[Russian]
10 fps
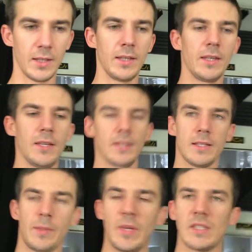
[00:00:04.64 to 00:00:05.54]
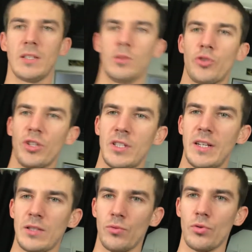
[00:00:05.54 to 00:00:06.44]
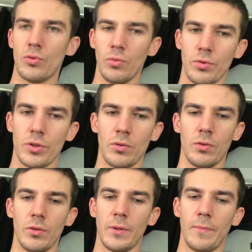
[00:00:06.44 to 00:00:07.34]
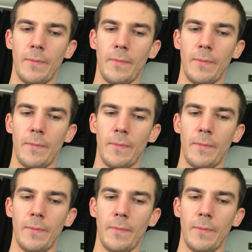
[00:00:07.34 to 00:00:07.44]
и заметил очень интересную штуку, что